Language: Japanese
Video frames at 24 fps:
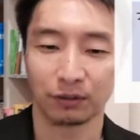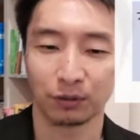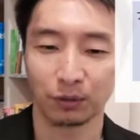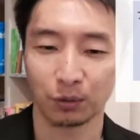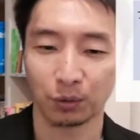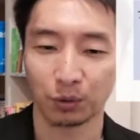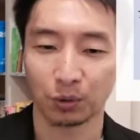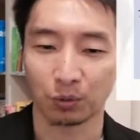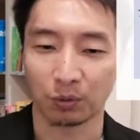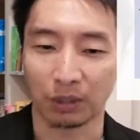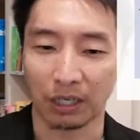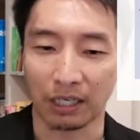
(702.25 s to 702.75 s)
と
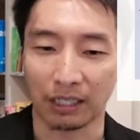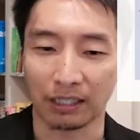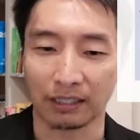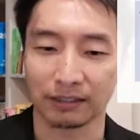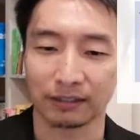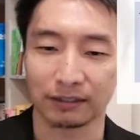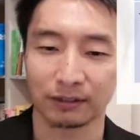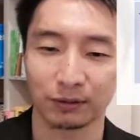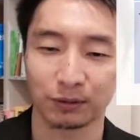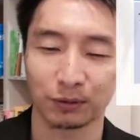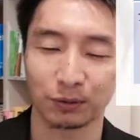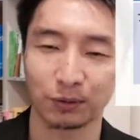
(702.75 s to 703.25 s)
いうことは、
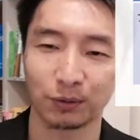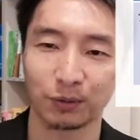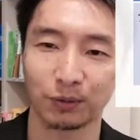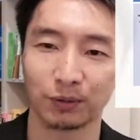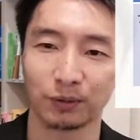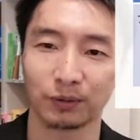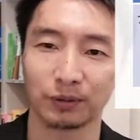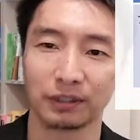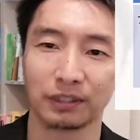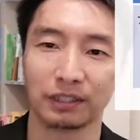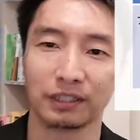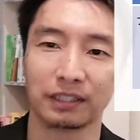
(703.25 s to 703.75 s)
そ
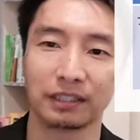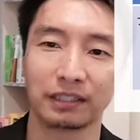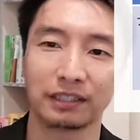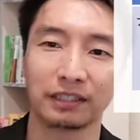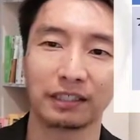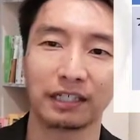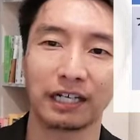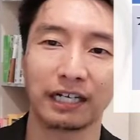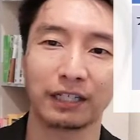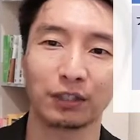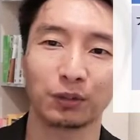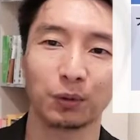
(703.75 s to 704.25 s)
の1
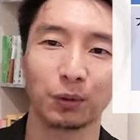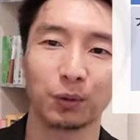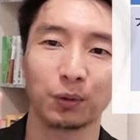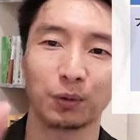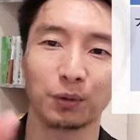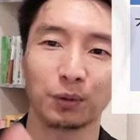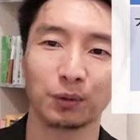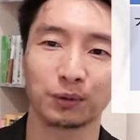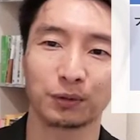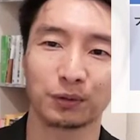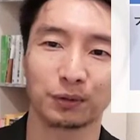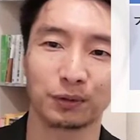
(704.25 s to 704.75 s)
回投
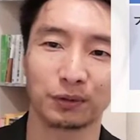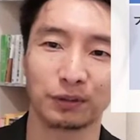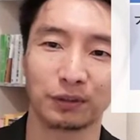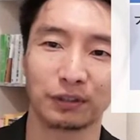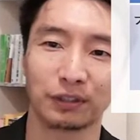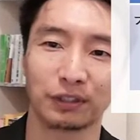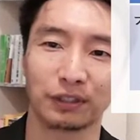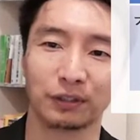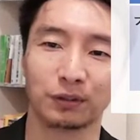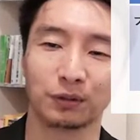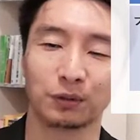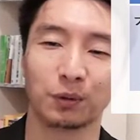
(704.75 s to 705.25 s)
稿するっ
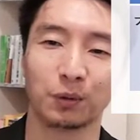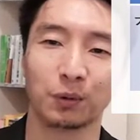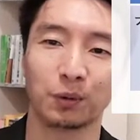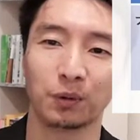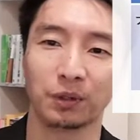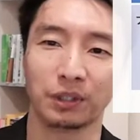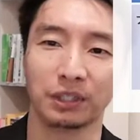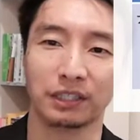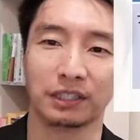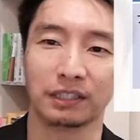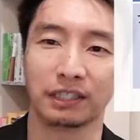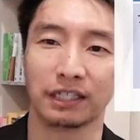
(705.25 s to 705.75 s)
ていう
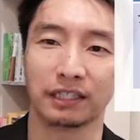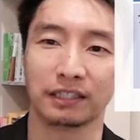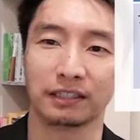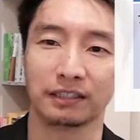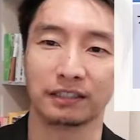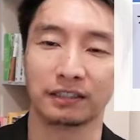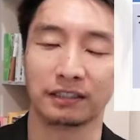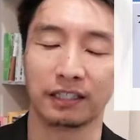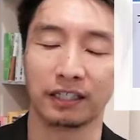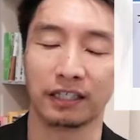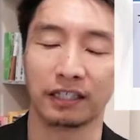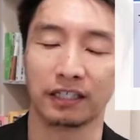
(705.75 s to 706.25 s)
行為に
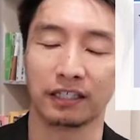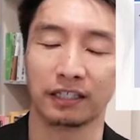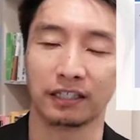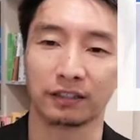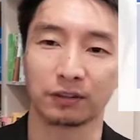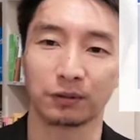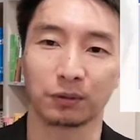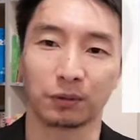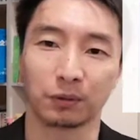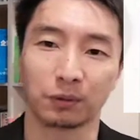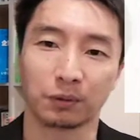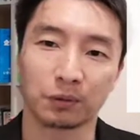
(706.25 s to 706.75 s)
対して、
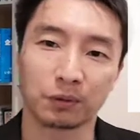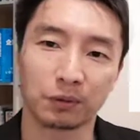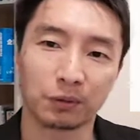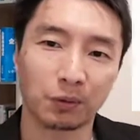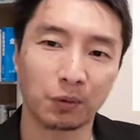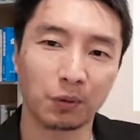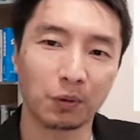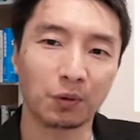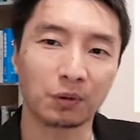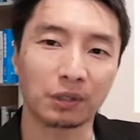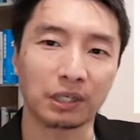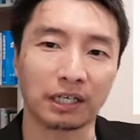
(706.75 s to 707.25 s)
その
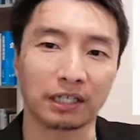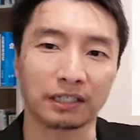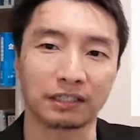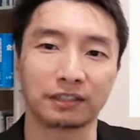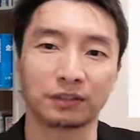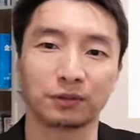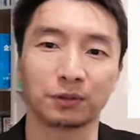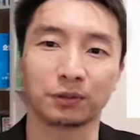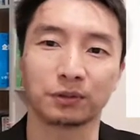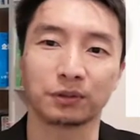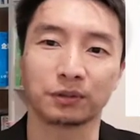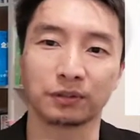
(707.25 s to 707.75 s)
効果が
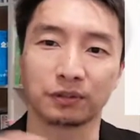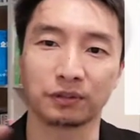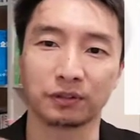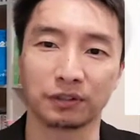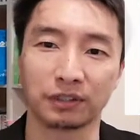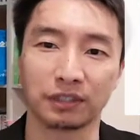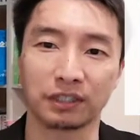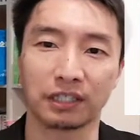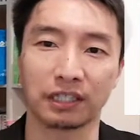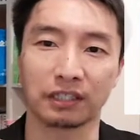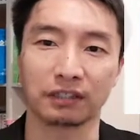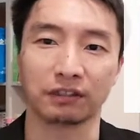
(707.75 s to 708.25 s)
持続す
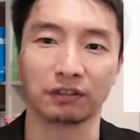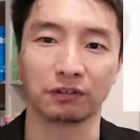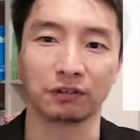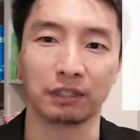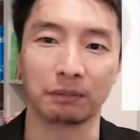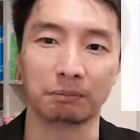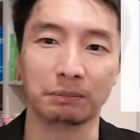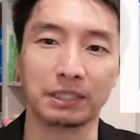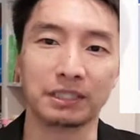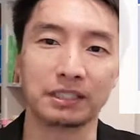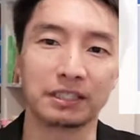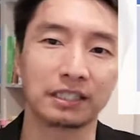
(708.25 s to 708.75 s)
る期間っていう
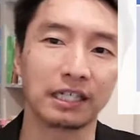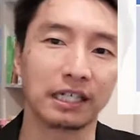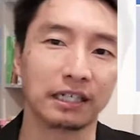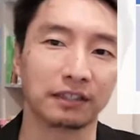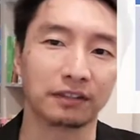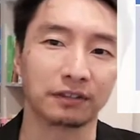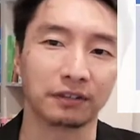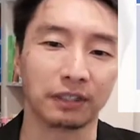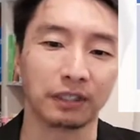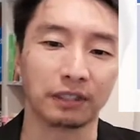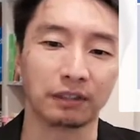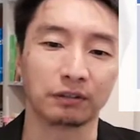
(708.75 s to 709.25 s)
のが短
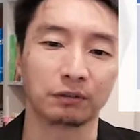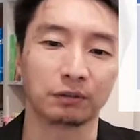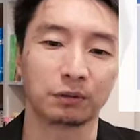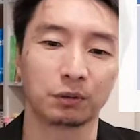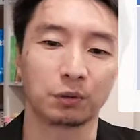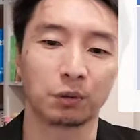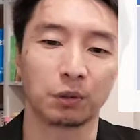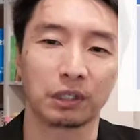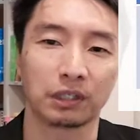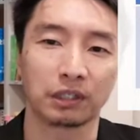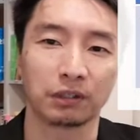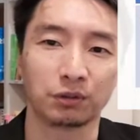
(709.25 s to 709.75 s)
いんですね。
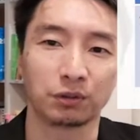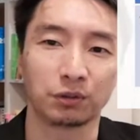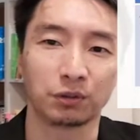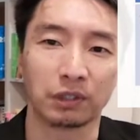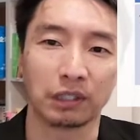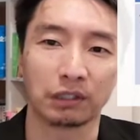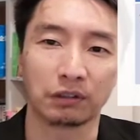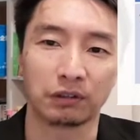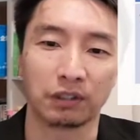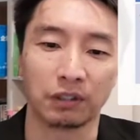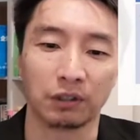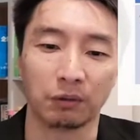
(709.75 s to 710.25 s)
フロー型の
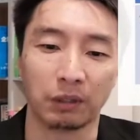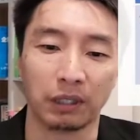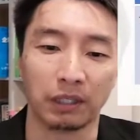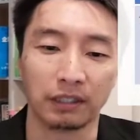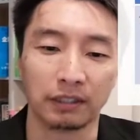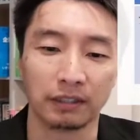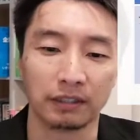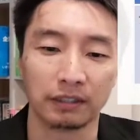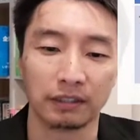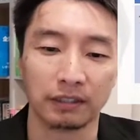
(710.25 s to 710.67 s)
集客っていうのは。